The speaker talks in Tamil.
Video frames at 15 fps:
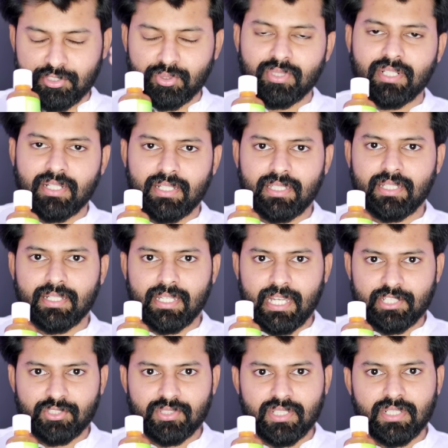அதை சொல்கிறேன் இல்லையா
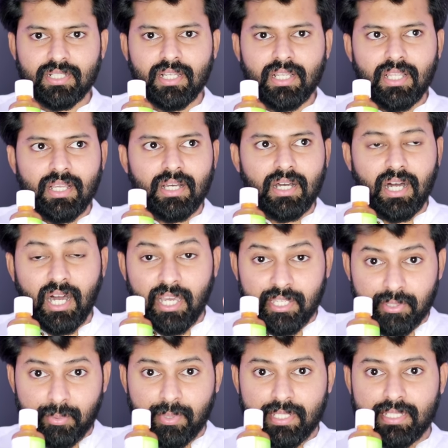நேச்சுரல்
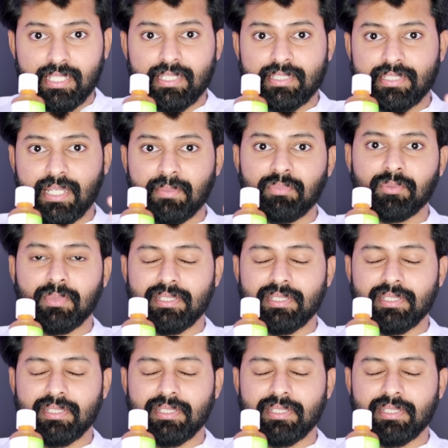ஆயுர்வேதிக் ஷாம்பு